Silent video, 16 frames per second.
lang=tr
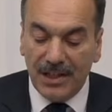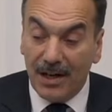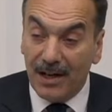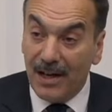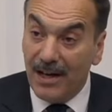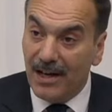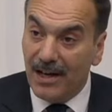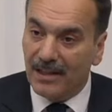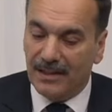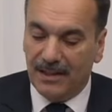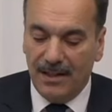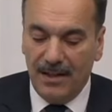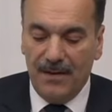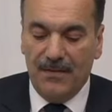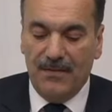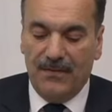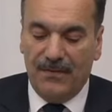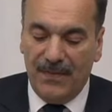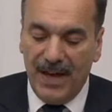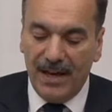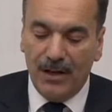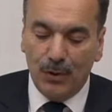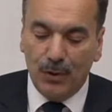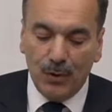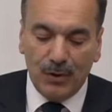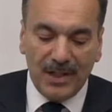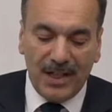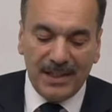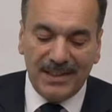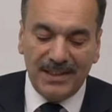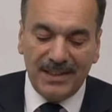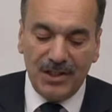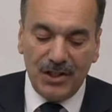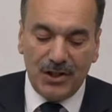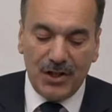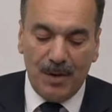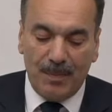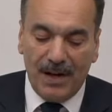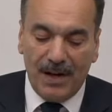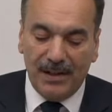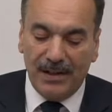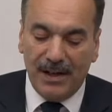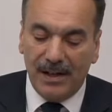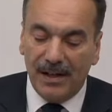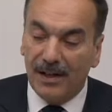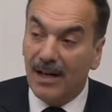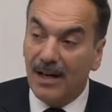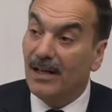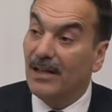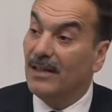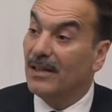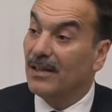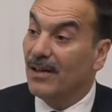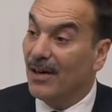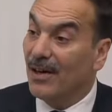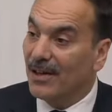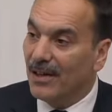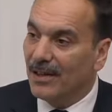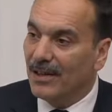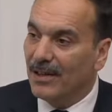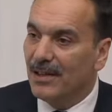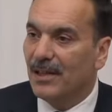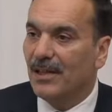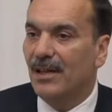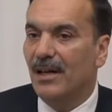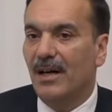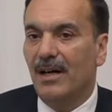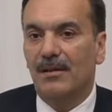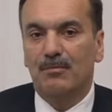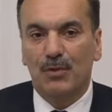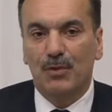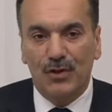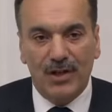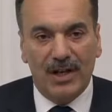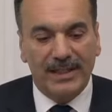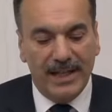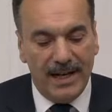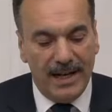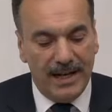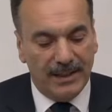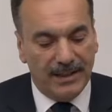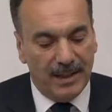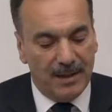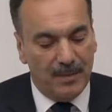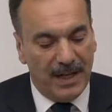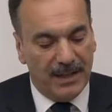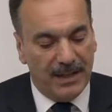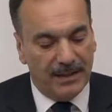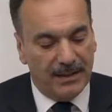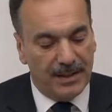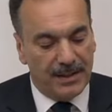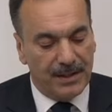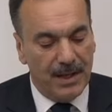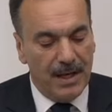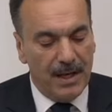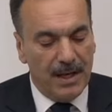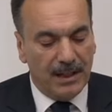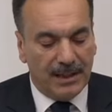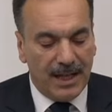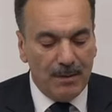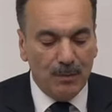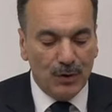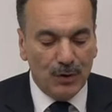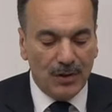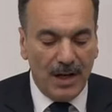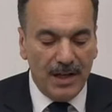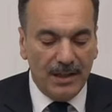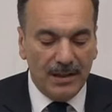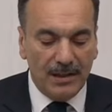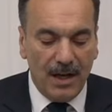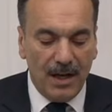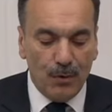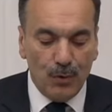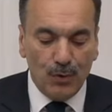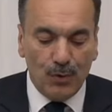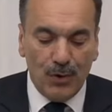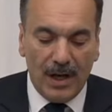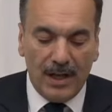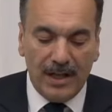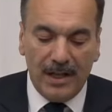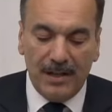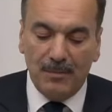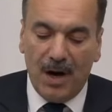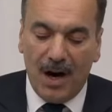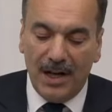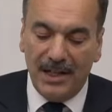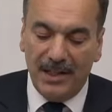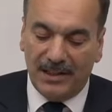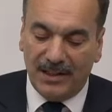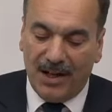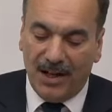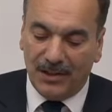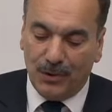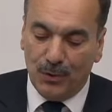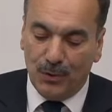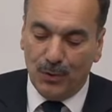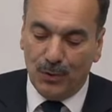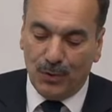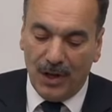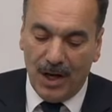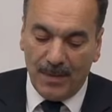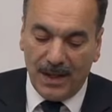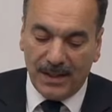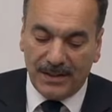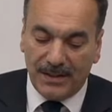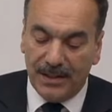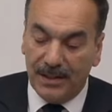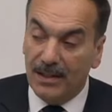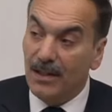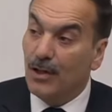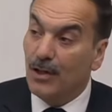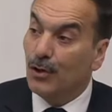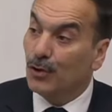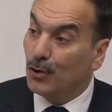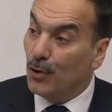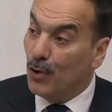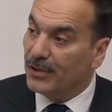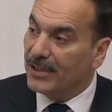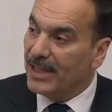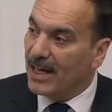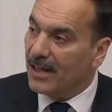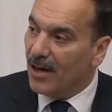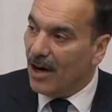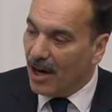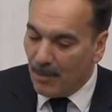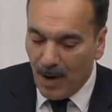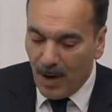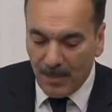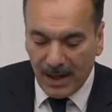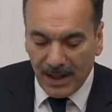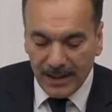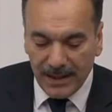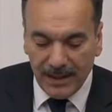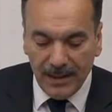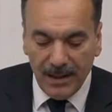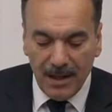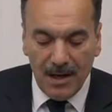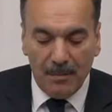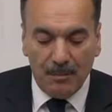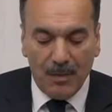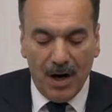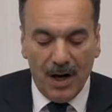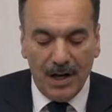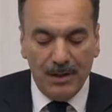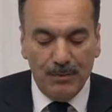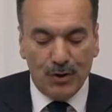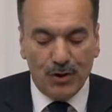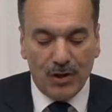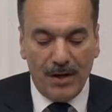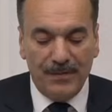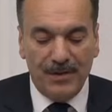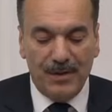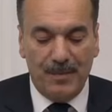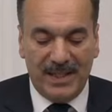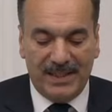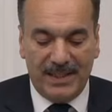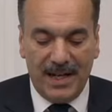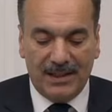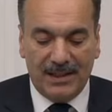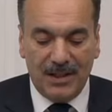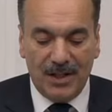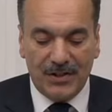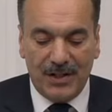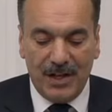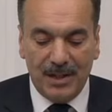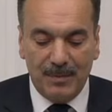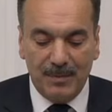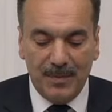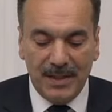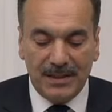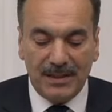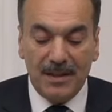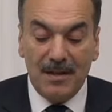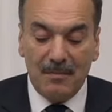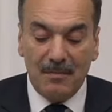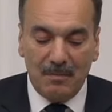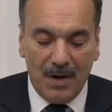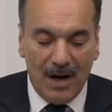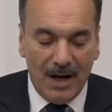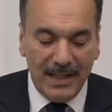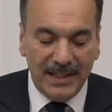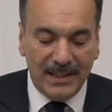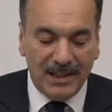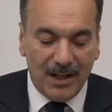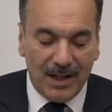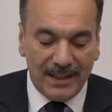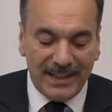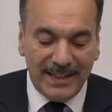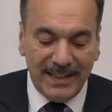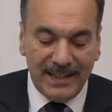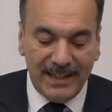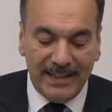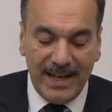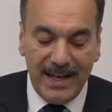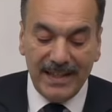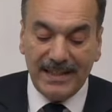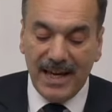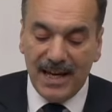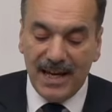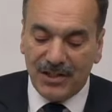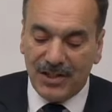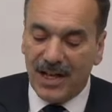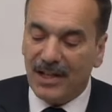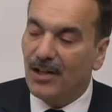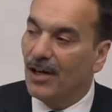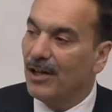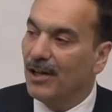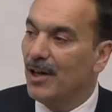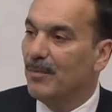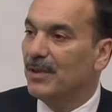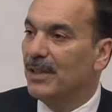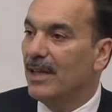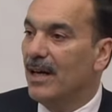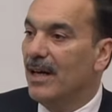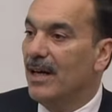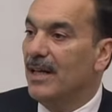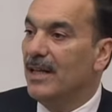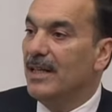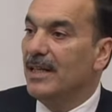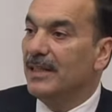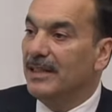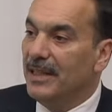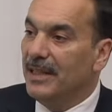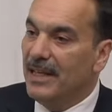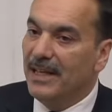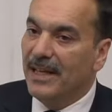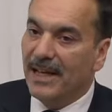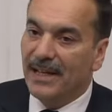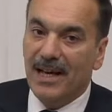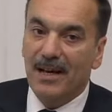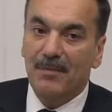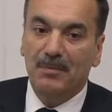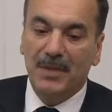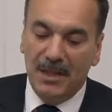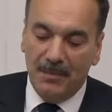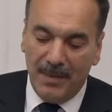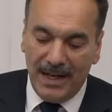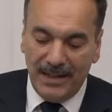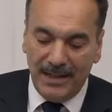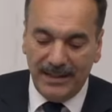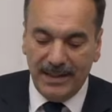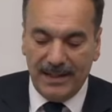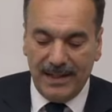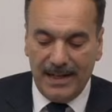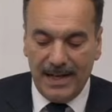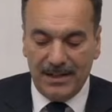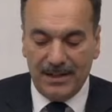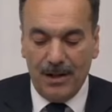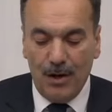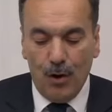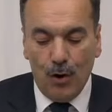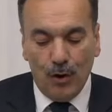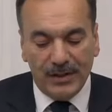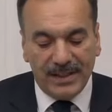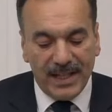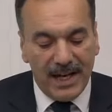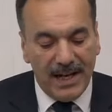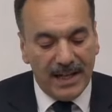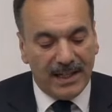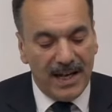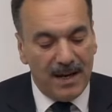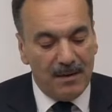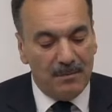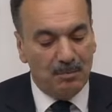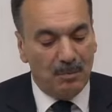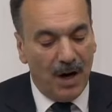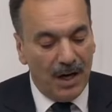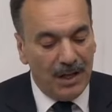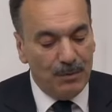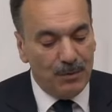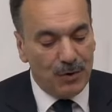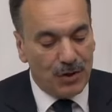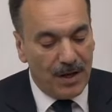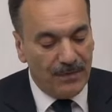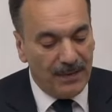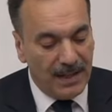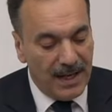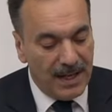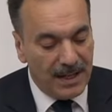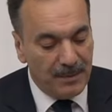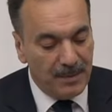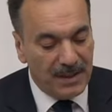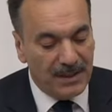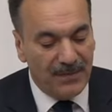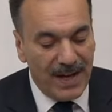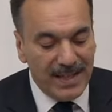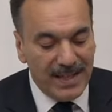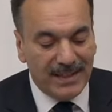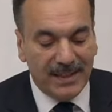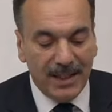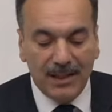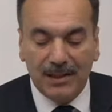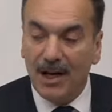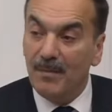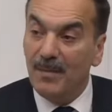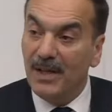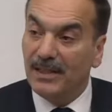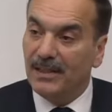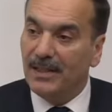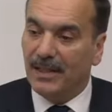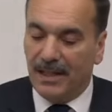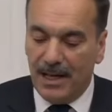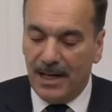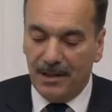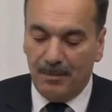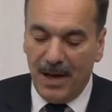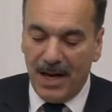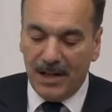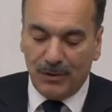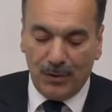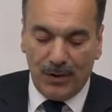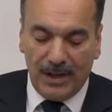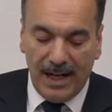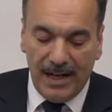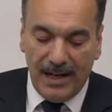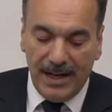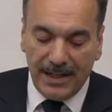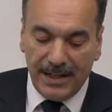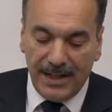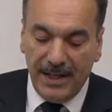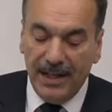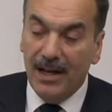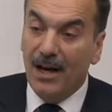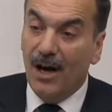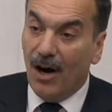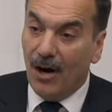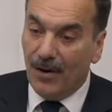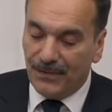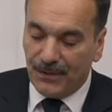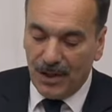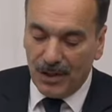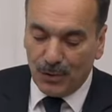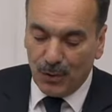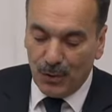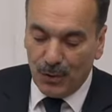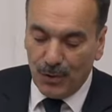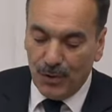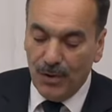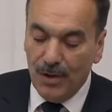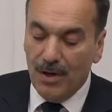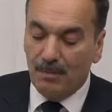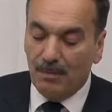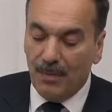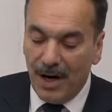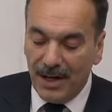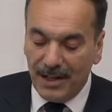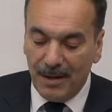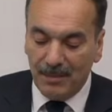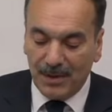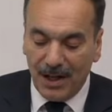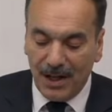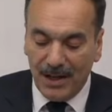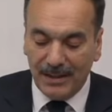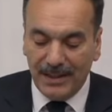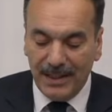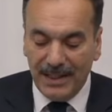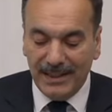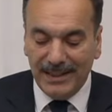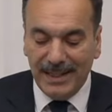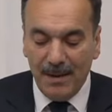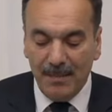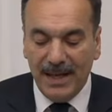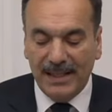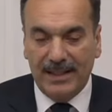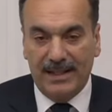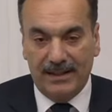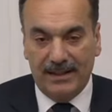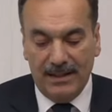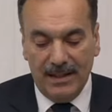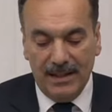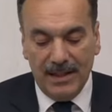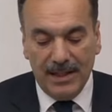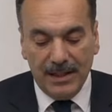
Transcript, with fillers: kiralayan veya ruhsatsız iş yapanlarla kararlılıkla mücadele edilmelidir. Temmuz ayında uygulanan mali tatil uygulaması sözde kalmamalı. Mali müşavir meslektaşlarımız mali tatilde gerçek anlamda dinlenebilmelidirler. Özellikle mali müşavirlerimiz ve istihdam ettikleri personelleri hafta sonu, bayram tatili demeden